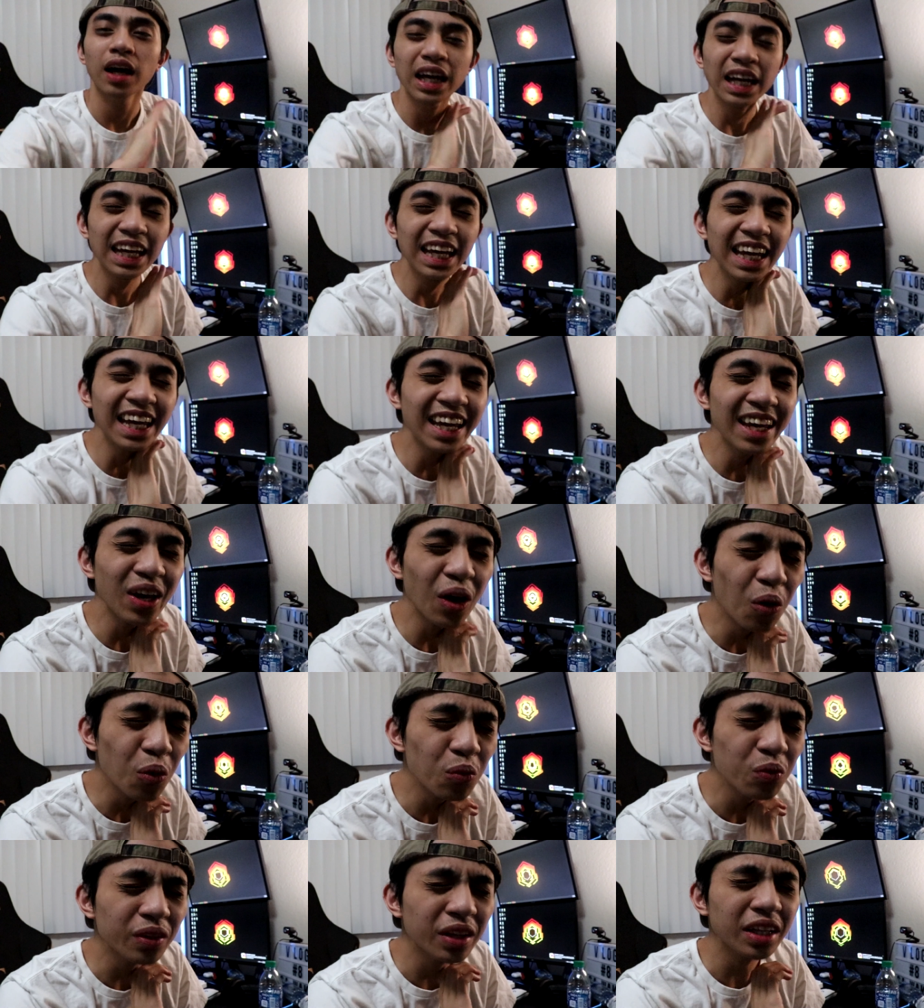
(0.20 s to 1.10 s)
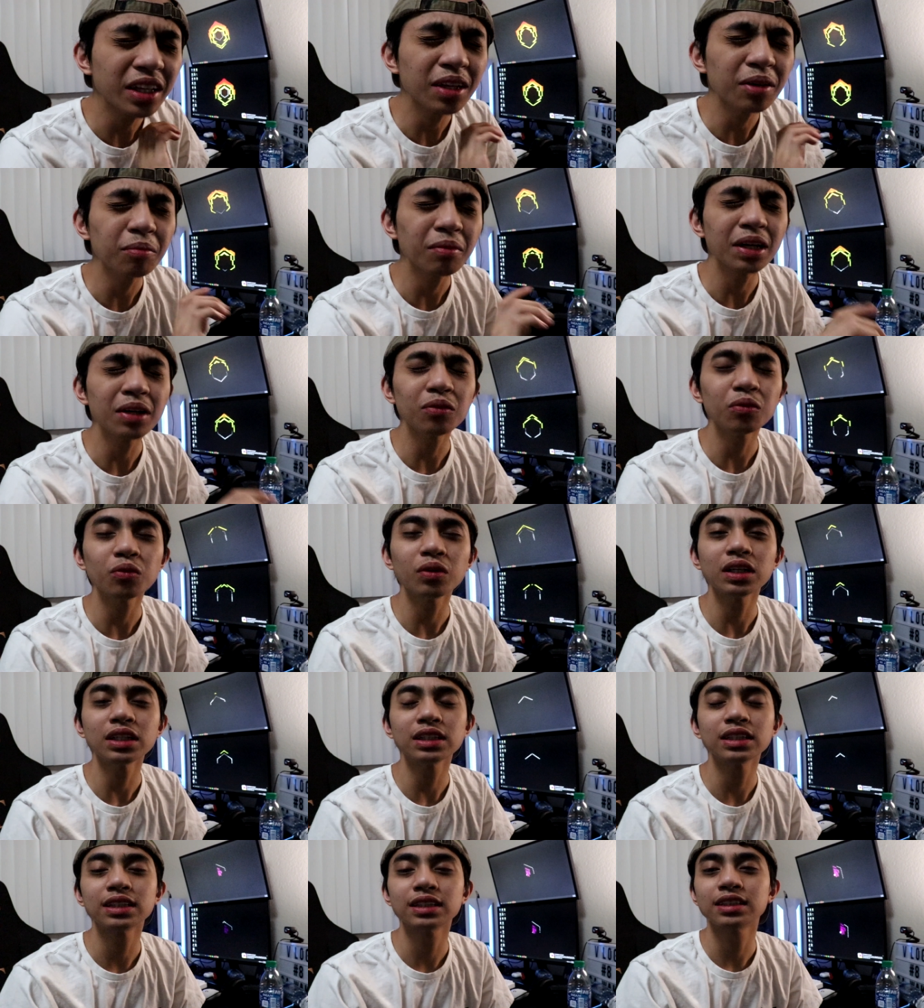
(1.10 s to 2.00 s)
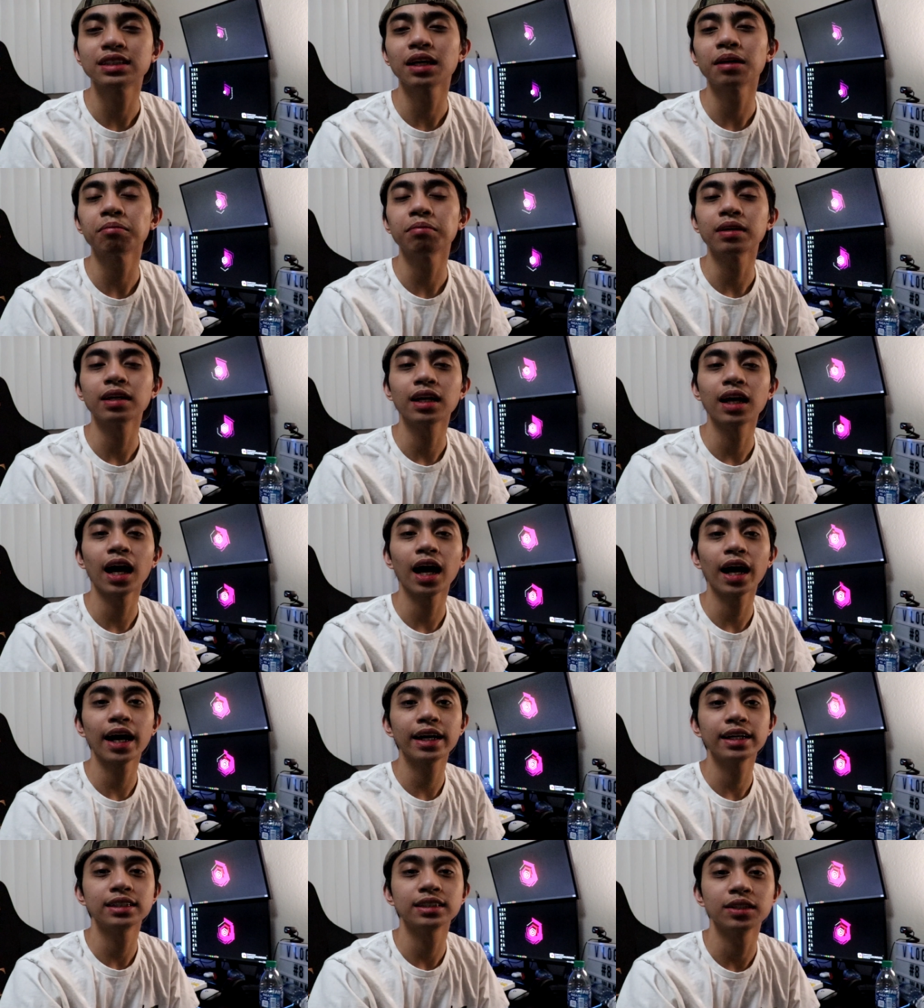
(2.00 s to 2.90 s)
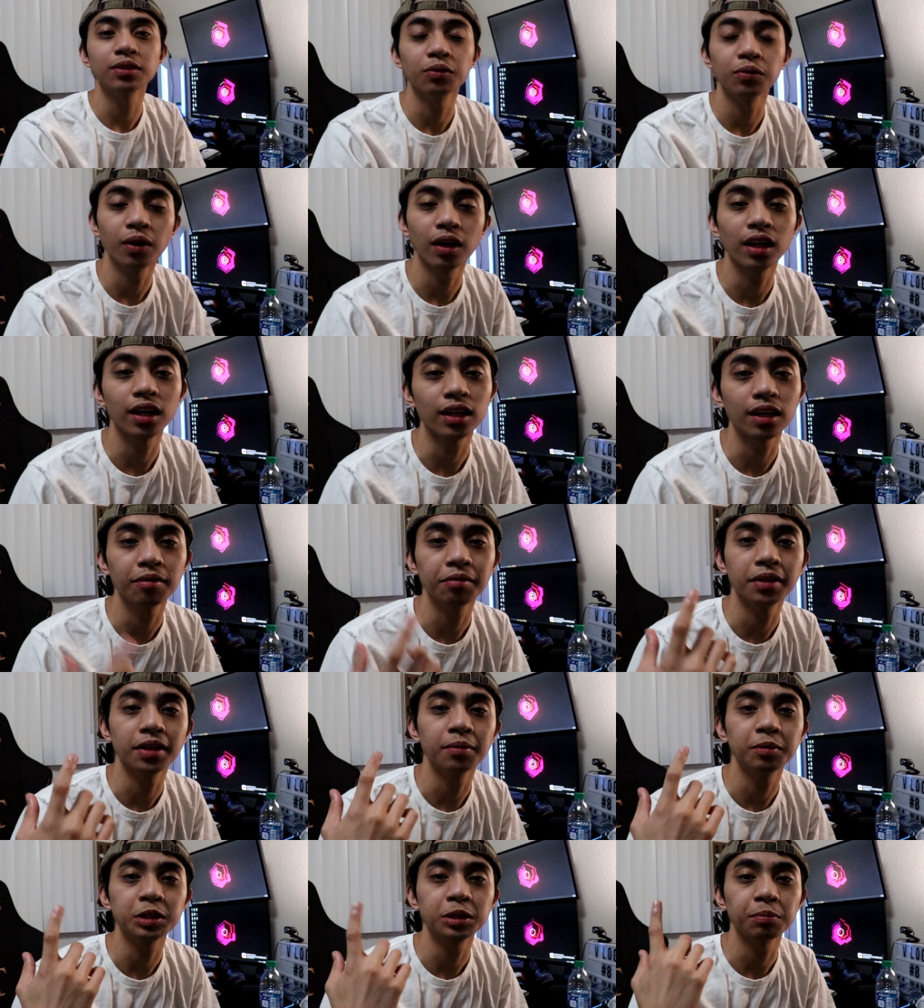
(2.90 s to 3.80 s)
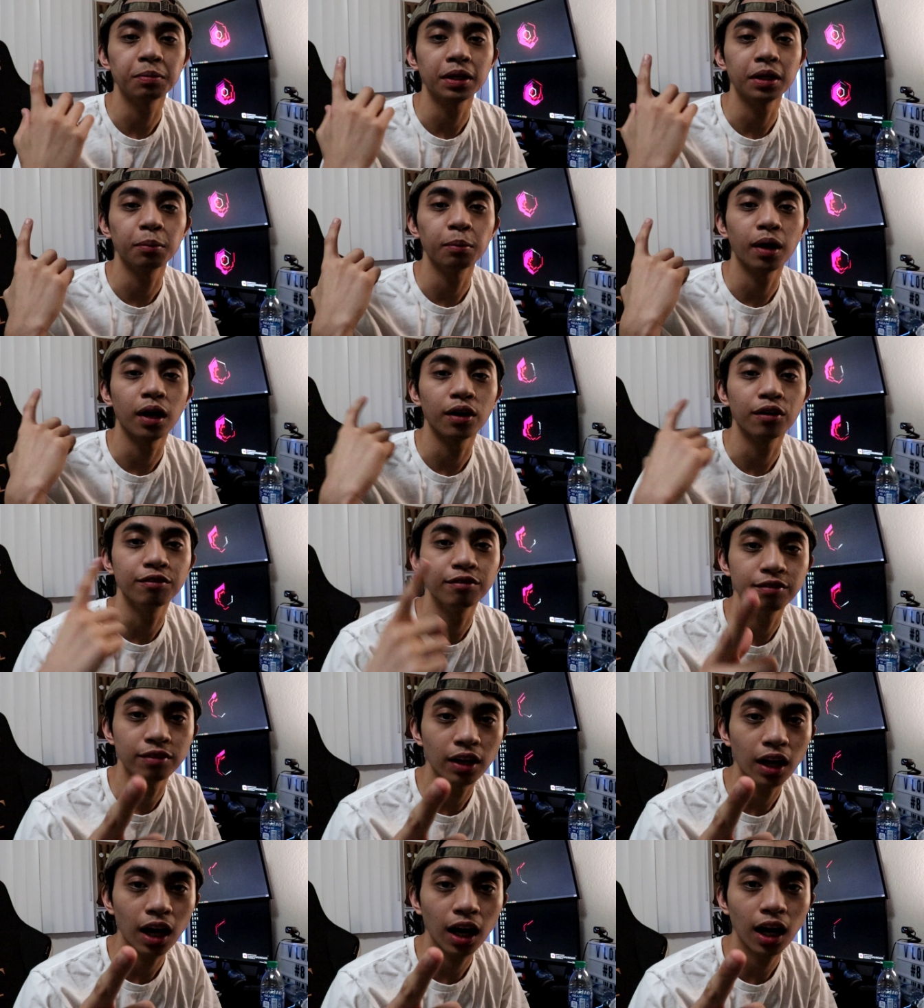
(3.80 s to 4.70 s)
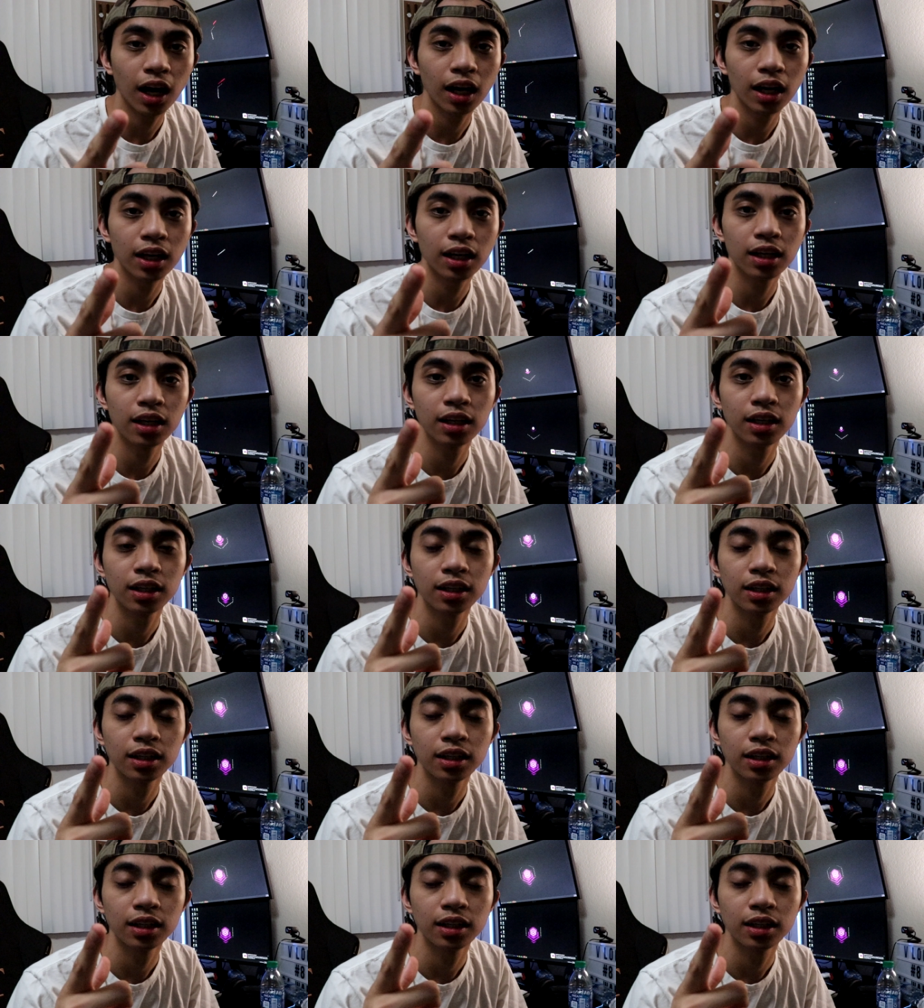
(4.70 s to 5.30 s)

Iyon na naman! What's up guys? And welcome na naman sa panibagong vlog.